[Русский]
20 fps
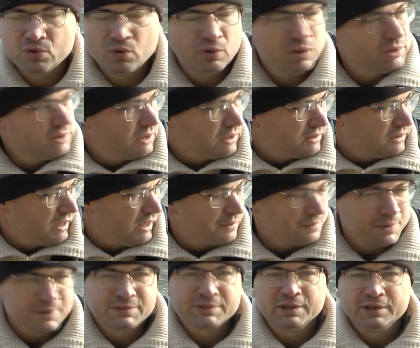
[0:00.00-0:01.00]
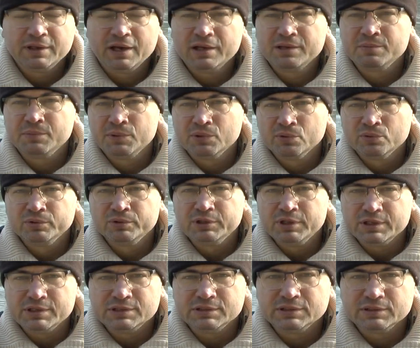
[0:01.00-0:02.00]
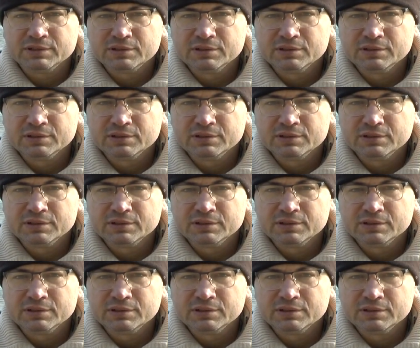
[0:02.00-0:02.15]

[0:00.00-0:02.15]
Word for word: холодно дать постоять минут 10.